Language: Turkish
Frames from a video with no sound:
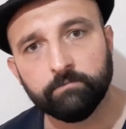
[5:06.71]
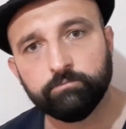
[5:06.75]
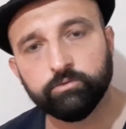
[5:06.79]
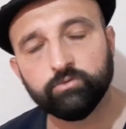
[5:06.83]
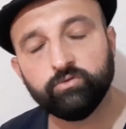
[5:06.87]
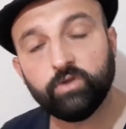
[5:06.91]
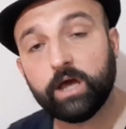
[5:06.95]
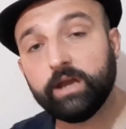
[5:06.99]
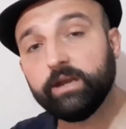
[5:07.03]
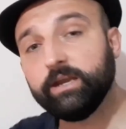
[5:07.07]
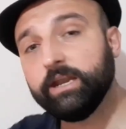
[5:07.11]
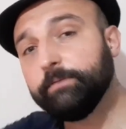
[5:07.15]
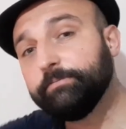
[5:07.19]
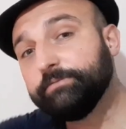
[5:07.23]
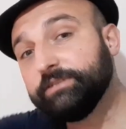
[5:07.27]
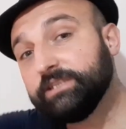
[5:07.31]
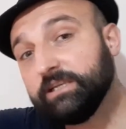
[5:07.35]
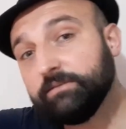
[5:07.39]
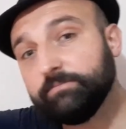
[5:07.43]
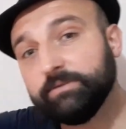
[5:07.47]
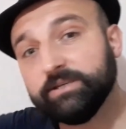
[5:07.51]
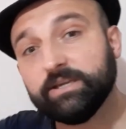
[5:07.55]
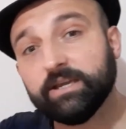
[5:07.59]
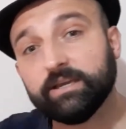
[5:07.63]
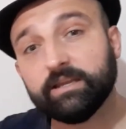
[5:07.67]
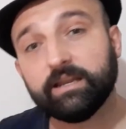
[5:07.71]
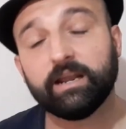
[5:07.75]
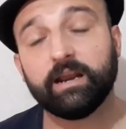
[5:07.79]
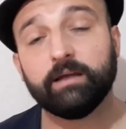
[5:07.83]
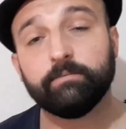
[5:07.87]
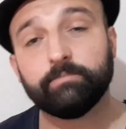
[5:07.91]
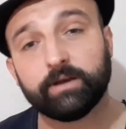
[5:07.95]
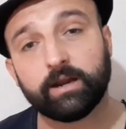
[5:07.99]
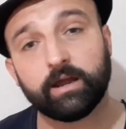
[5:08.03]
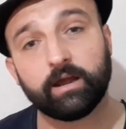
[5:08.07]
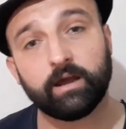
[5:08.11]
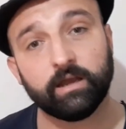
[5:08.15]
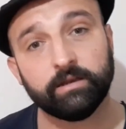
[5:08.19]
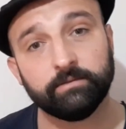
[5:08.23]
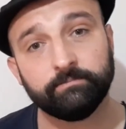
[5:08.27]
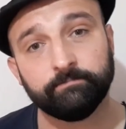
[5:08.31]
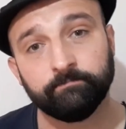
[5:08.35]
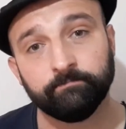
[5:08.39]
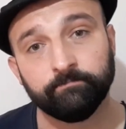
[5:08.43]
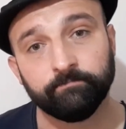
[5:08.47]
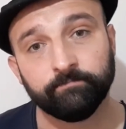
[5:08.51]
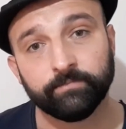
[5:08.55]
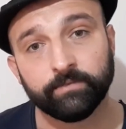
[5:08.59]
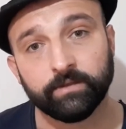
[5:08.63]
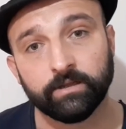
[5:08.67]
Bunların hepsini bir kenara bırakalım.
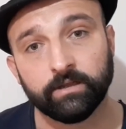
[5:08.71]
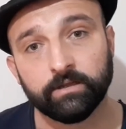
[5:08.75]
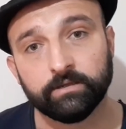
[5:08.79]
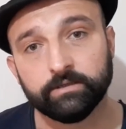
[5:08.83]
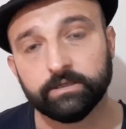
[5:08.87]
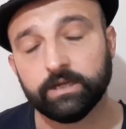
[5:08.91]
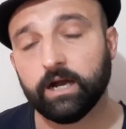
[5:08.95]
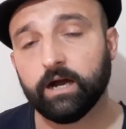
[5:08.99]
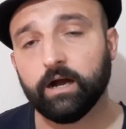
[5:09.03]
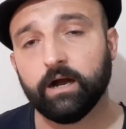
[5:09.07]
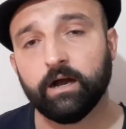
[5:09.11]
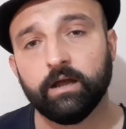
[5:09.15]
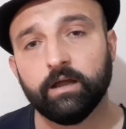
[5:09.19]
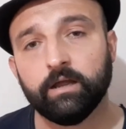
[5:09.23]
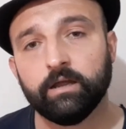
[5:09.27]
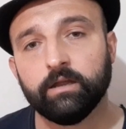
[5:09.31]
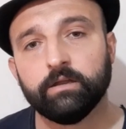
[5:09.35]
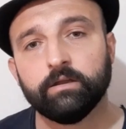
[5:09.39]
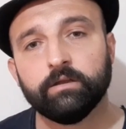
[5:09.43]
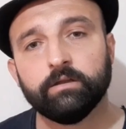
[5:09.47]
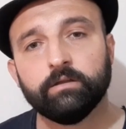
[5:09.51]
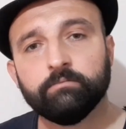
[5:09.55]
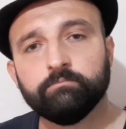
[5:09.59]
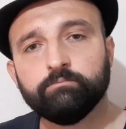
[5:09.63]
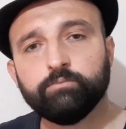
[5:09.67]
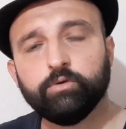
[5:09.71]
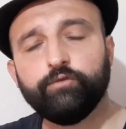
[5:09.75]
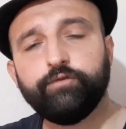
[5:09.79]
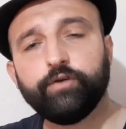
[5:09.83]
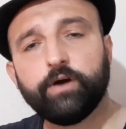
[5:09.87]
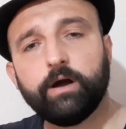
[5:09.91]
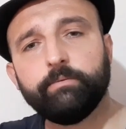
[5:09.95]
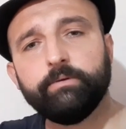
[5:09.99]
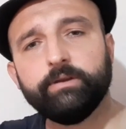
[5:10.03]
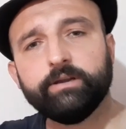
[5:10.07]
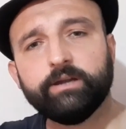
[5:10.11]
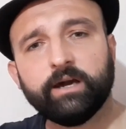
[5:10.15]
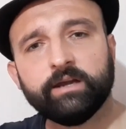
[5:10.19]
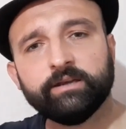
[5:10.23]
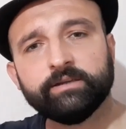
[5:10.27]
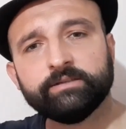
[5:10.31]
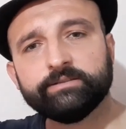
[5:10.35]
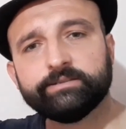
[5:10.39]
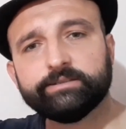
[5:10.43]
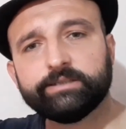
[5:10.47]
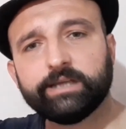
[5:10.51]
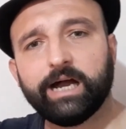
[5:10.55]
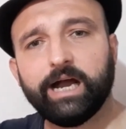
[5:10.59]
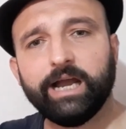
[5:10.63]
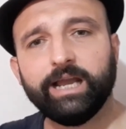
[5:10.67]
Ya bu
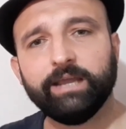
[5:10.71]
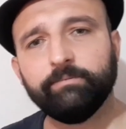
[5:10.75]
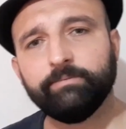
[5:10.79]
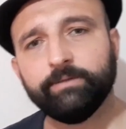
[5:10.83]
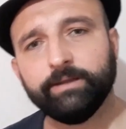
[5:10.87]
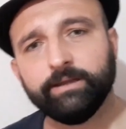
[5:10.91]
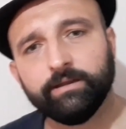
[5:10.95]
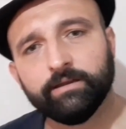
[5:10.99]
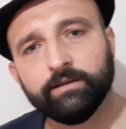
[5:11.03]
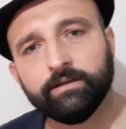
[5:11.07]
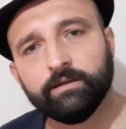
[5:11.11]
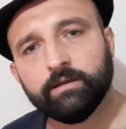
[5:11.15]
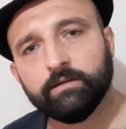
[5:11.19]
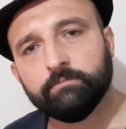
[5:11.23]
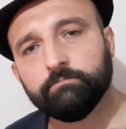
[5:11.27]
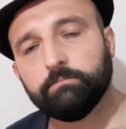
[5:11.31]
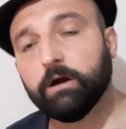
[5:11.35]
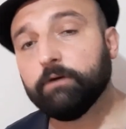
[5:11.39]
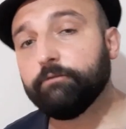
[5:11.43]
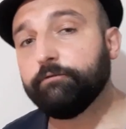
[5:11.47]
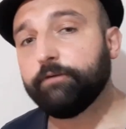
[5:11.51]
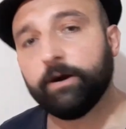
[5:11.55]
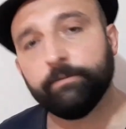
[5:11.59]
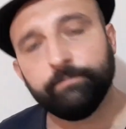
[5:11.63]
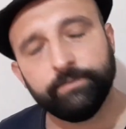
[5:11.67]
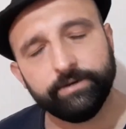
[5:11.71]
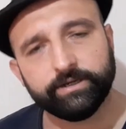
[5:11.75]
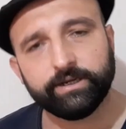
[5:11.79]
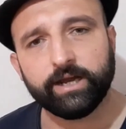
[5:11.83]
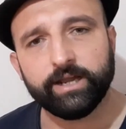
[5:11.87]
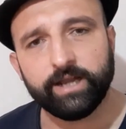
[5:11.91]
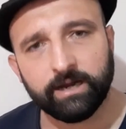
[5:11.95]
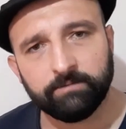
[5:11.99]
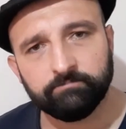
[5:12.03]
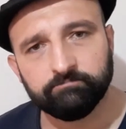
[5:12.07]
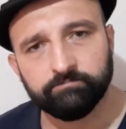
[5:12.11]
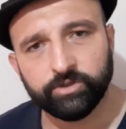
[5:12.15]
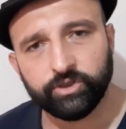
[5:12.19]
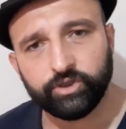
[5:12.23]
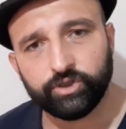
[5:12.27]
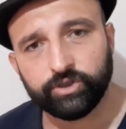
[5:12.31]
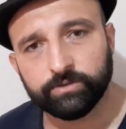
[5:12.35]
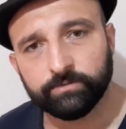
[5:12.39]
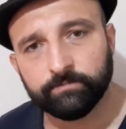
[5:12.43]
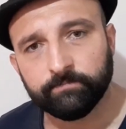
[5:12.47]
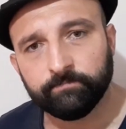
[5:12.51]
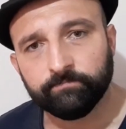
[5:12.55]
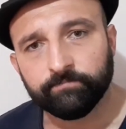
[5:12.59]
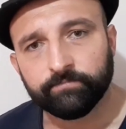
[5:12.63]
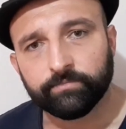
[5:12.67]
fabrikanın sahibi bak fabrika
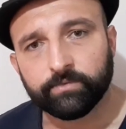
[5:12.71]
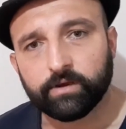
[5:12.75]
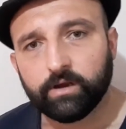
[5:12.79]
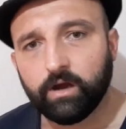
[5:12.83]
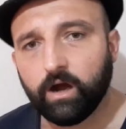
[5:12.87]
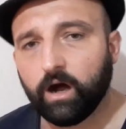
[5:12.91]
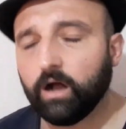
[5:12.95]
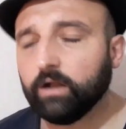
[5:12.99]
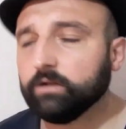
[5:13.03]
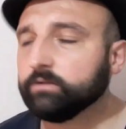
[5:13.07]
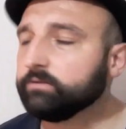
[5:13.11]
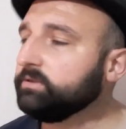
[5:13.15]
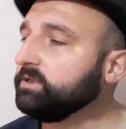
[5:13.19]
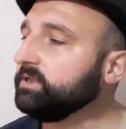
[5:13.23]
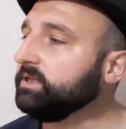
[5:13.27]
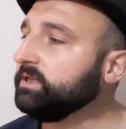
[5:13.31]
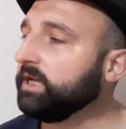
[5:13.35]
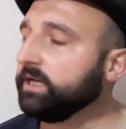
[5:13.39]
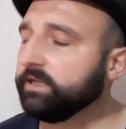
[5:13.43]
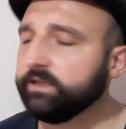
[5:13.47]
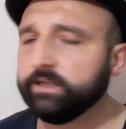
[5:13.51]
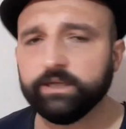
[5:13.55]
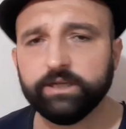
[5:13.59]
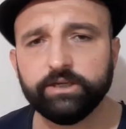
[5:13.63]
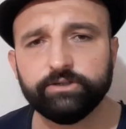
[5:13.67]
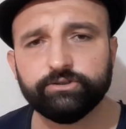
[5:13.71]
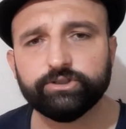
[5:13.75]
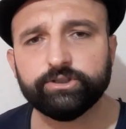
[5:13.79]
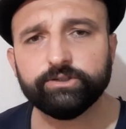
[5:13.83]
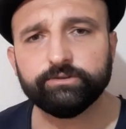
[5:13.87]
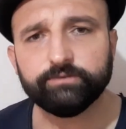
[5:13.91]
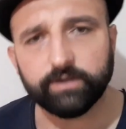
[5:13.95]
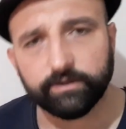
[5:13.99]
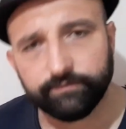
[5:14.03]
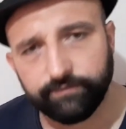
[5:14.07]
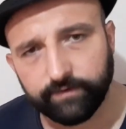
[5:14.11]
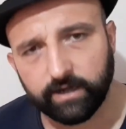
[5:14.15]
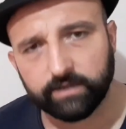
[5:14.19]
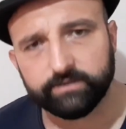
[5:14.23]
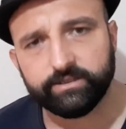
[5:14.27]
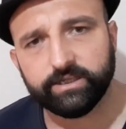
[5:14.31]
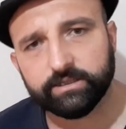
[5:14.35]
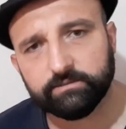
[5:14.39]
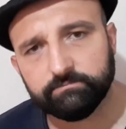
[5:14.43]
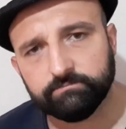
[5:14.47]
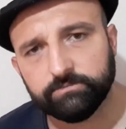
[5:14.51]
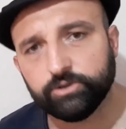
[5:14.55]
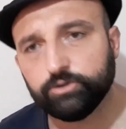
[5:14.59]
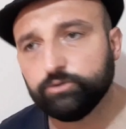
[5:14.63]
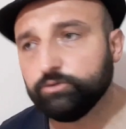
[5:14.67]
yanmış. 6-7 işçi vefat
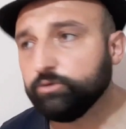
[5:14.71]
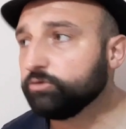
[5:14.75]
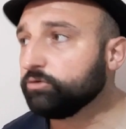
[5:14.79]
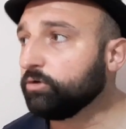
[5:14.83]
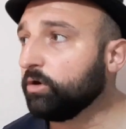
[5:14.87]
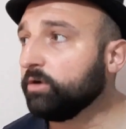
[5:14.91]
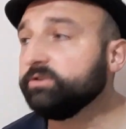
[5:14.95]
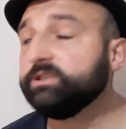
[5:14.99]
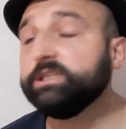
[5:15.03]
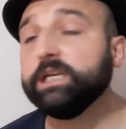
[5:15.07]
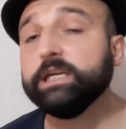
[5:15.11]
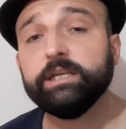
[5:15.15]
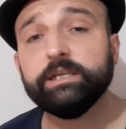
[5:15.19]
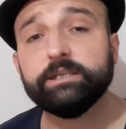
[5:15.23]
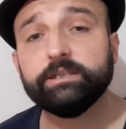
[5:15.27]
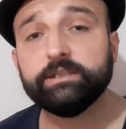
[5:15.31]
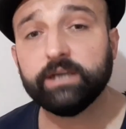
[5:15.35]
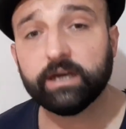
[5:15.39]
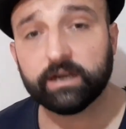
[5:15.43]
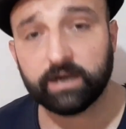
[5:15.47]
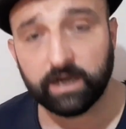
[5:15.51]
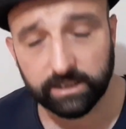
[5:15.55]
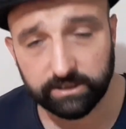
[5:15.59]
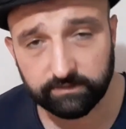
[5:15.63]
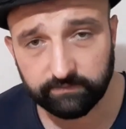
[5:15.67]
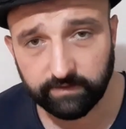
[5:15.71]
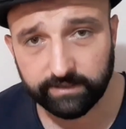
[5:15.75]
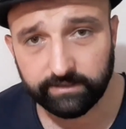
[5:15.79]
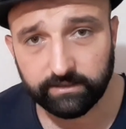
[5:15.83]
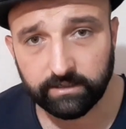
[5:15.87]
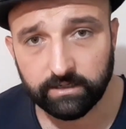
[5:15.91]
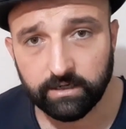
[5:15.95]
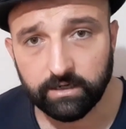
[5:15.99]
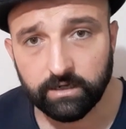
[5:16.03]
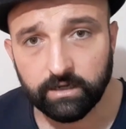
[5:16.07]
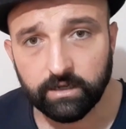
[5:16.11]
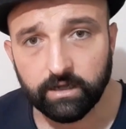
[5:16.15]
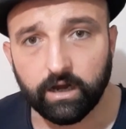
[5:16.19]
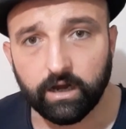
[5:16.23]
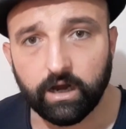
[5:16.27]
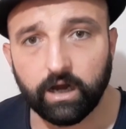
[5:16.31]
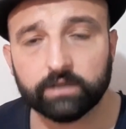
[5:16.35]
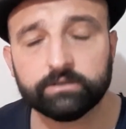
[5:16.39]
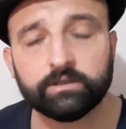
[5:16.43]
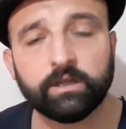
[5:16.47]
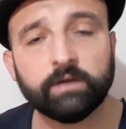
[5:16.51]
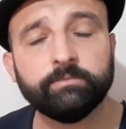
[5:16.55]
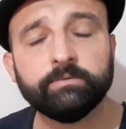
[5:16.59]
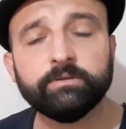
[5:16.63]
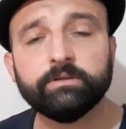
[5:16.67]
etmiş. 118 yaralı var.
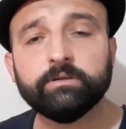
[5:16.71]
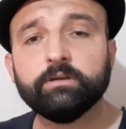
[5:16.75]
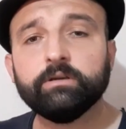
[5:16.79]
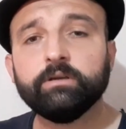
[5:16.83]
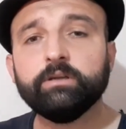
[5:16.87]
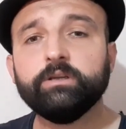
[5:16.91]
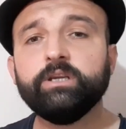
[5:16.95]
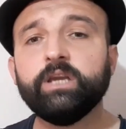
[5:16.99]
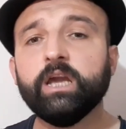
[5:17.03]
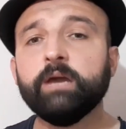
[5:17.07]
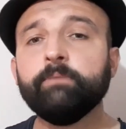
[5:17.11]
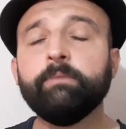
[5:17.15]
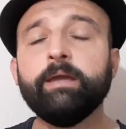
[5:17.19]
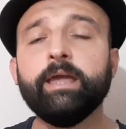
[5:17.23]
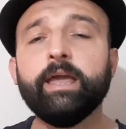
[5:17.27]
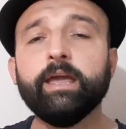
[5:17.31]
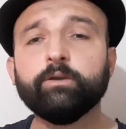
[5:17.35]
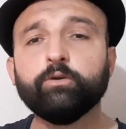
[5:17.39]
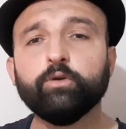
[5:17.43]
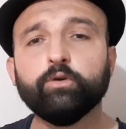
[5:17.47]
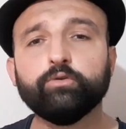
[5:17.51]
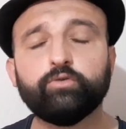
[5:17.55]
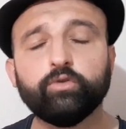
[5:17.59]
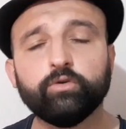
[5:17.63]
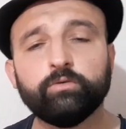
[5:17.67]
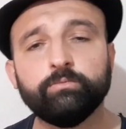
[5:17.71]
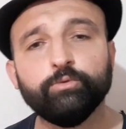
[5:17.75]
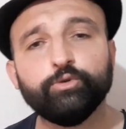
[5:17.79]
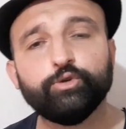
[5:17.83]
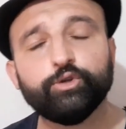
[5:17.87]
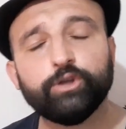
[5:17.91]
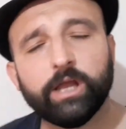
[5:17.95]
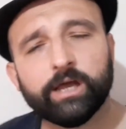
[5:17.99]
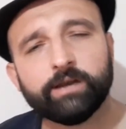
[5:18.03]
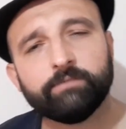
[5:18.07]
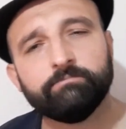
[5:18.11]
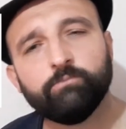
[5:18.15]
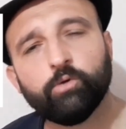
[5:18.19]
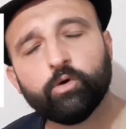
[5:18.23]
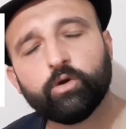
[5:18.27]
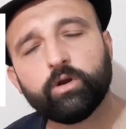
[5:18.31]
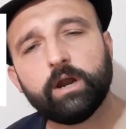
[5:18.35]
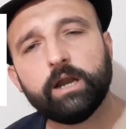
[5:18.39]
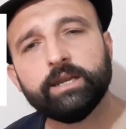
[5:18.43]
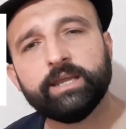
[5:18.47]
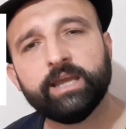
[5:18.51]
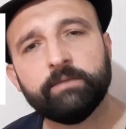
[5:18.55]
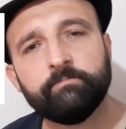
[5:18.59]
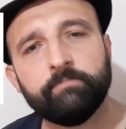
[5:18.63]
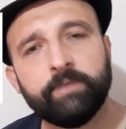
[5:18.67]
Adamı yemeğe götürmüşler
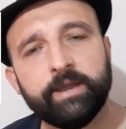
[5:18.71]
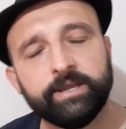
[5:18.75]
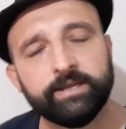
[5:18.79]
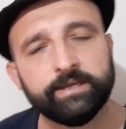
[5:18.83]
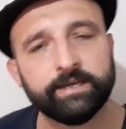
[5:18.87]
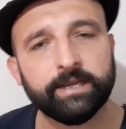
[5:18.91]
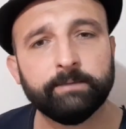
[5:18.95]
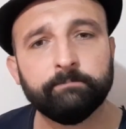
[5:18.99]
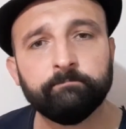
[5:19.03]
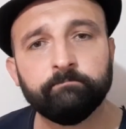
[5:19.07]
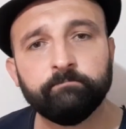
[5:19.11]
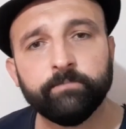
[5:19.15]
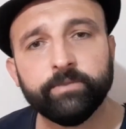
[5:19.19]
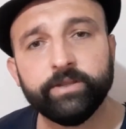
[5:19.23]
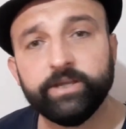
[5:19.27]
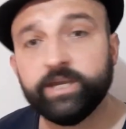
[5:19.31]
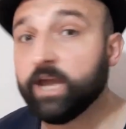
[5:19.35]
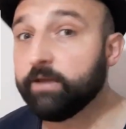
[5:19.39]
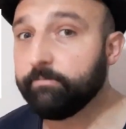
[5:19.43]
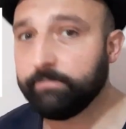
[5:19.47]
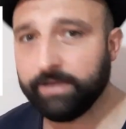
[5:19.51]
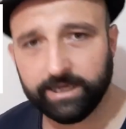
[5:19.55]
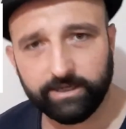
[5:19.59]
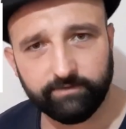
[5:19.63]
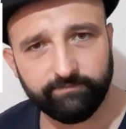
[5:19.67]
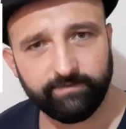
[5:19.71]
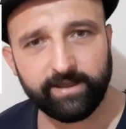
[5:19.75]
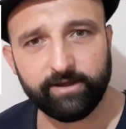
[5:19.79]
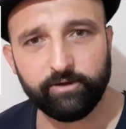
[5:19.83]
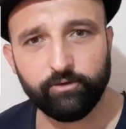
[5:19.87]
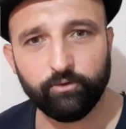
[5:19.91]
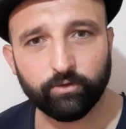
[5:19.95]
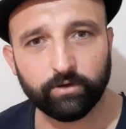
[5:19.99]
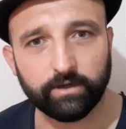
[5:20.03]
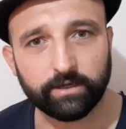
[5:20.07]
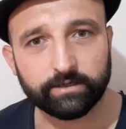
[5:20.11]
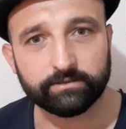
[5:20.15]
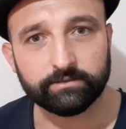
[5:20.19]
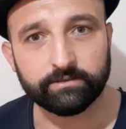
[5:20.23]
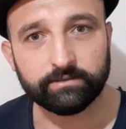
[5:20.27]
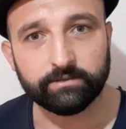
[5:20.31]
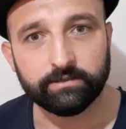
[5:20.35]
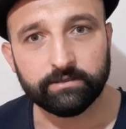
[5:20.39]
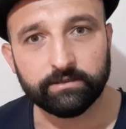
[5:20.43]
moral yemeğine. Yemek veriyorlar.